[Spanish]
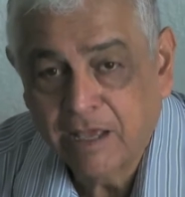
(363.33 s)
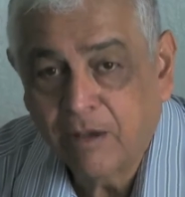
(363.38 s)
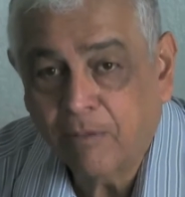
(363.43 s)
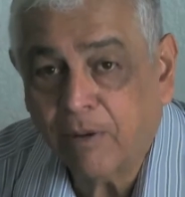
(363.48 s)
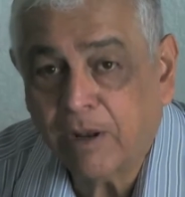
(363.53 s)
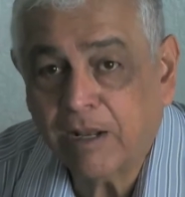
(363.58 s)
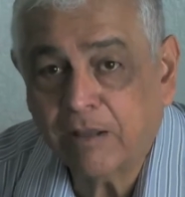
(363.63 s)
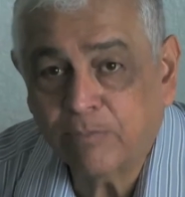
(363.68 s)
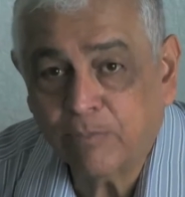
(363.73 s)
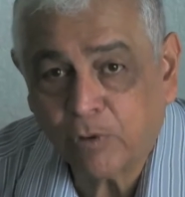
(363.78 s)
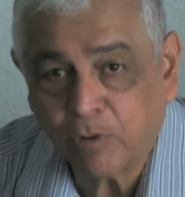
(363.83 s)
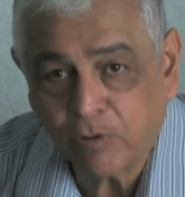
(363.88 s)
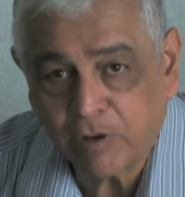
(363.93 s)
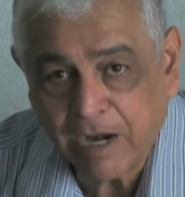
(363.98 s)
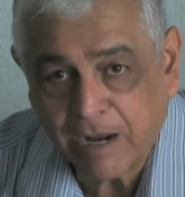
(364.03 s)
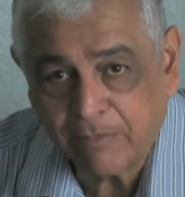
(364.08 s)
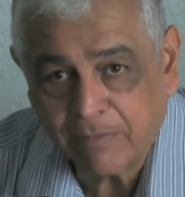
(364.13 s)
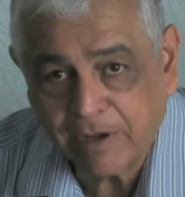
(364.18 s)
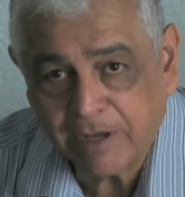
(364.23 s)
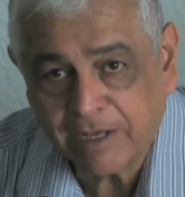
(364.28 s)
para el
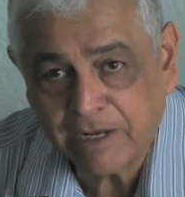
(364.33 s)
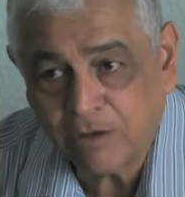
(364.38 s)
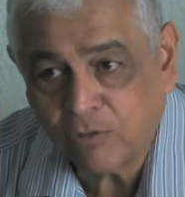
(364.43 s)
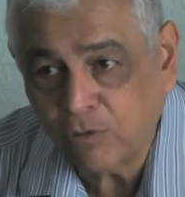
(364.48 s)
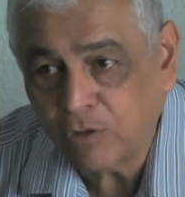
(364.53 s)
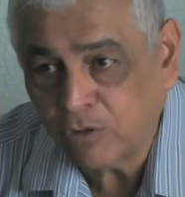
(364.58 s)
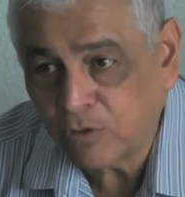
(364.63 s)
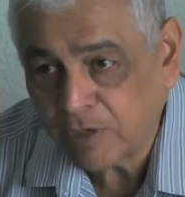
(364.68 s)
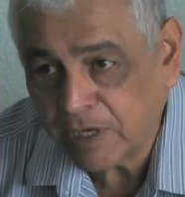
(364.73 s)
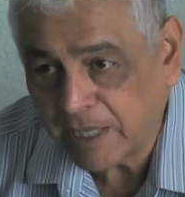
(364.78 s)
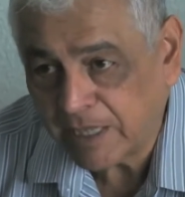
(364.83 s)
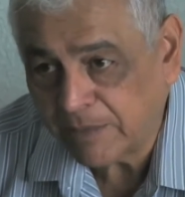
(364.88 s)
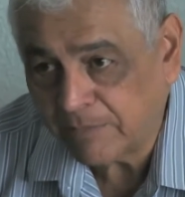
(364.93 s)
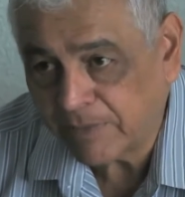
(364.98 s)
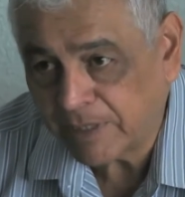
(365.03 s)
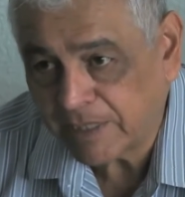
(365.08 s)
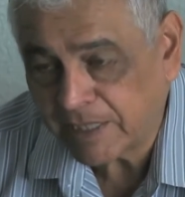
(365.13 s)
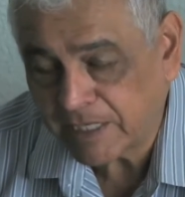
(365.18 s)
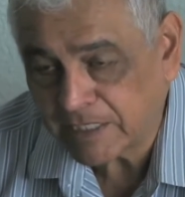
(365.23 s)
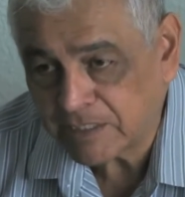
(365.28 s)
programa Agricultura y
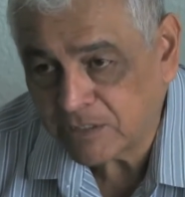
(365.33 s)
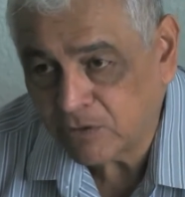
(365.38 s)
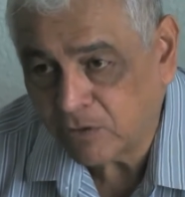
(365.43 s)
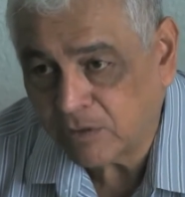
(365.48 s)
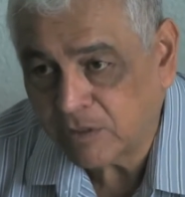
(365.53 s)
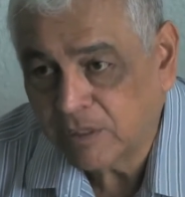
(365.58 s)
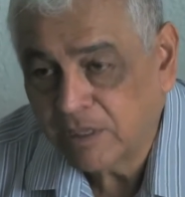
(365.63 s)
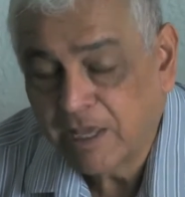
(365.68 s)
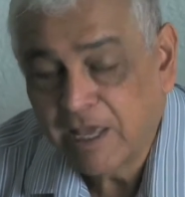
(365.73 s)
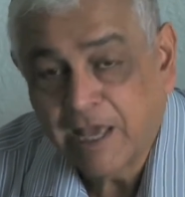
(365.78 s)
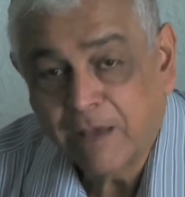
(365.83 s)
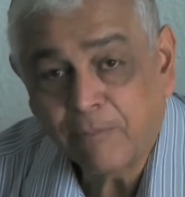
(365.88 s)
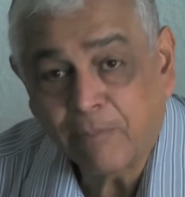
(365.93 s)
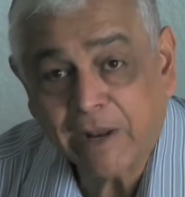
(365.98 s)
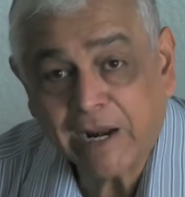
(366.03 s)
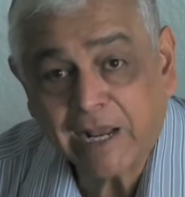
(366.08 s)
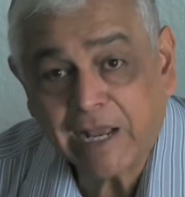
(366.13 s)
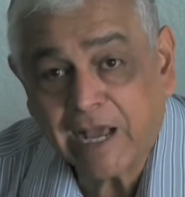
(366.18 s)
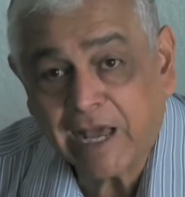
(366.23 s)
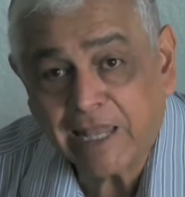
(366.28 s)
Alimentación,
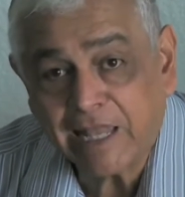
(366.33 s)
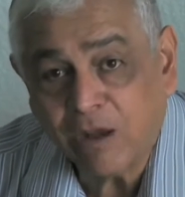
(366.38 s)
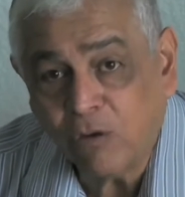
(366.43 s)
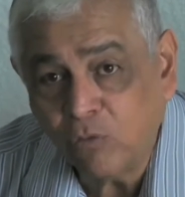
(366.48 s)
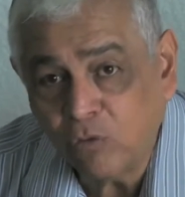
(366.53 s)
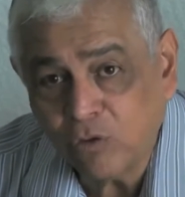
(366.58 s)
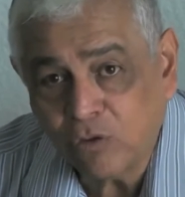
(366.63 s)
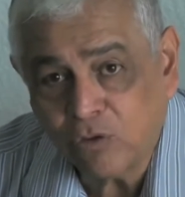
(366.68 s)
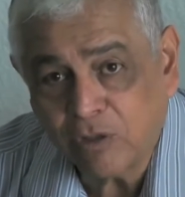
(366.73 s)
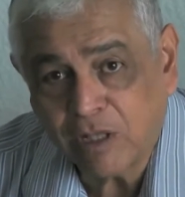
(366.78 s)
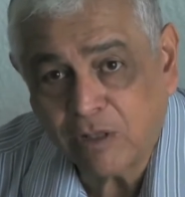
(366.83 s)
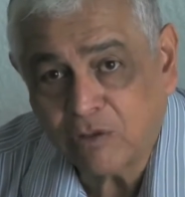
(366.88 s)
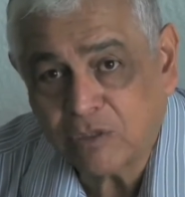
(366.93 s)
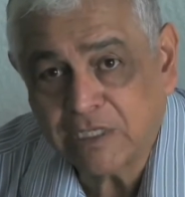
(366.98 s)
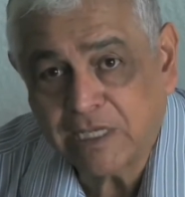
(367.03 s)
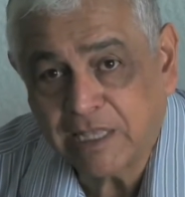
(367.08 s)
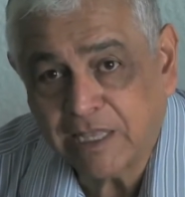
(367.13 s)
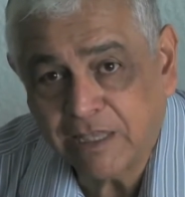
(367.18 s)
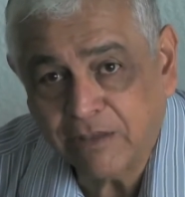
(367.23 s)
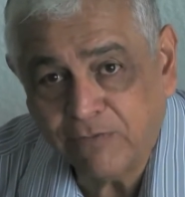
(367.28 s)
para cada uno de los
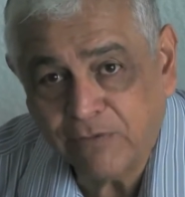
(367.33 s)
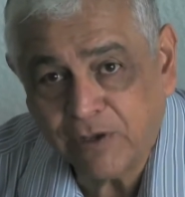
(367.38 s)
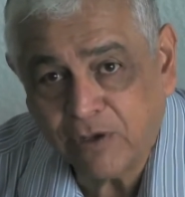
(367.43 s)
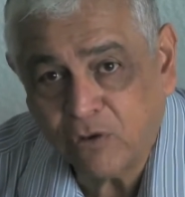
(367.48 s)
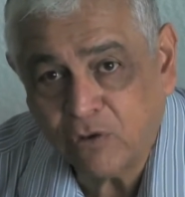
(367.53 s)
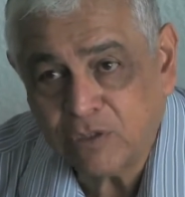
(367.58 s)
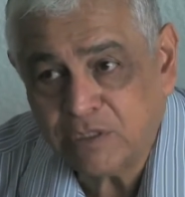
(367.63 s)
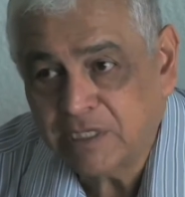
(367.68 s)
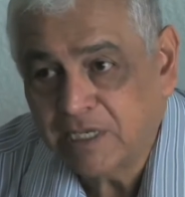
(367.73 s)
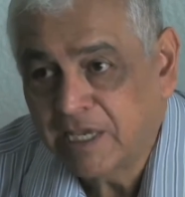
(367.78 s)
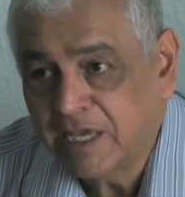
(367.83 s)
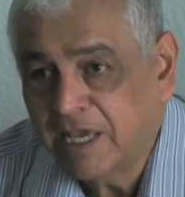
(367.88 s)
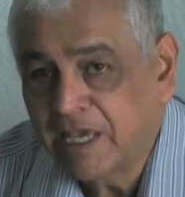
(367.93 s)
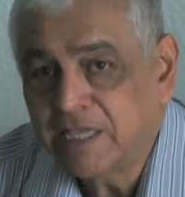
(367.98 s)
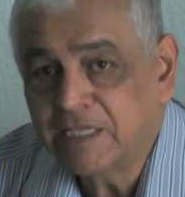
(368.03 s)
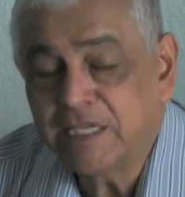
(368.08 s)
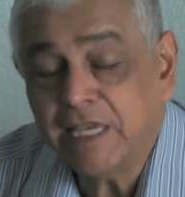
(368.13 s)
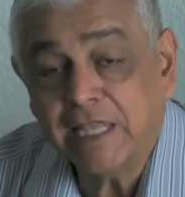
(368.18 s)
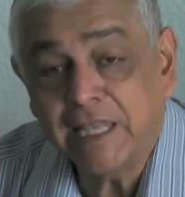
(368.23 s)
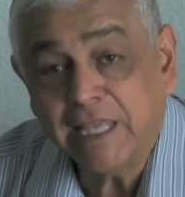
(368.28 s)
científicos,
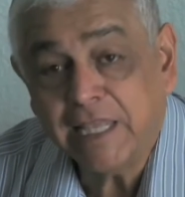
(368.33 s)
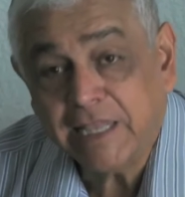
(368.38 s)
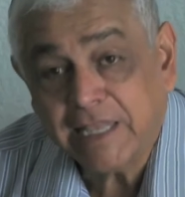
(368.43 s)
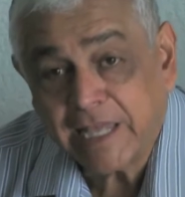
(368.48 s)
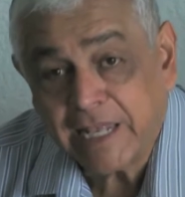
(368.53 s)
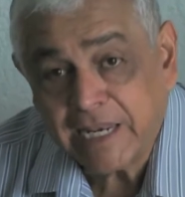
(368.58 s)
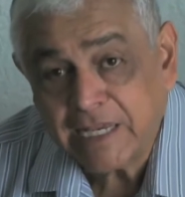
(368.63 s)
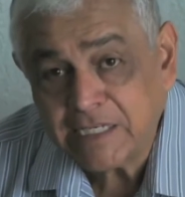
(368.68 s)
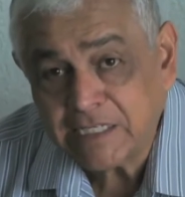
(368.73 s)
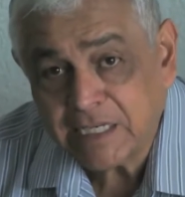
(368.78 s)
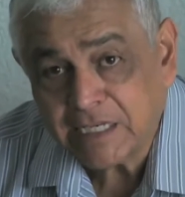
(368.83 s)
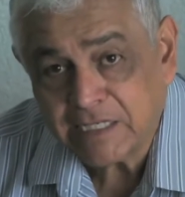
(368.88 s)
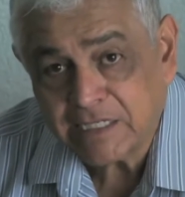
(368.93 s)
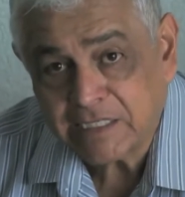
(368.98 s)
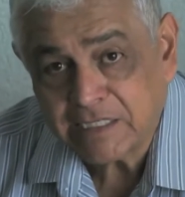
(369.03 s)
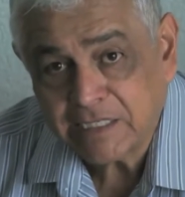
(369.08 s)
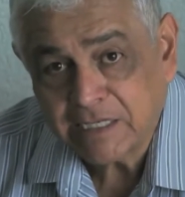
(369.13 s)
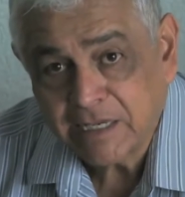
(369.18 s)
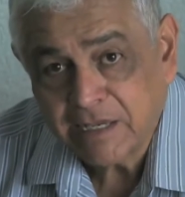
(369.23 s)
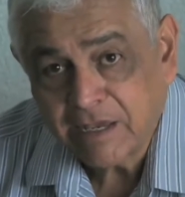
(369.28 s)
sin
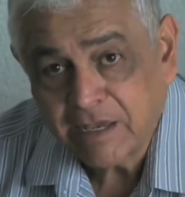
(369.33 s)
intereses,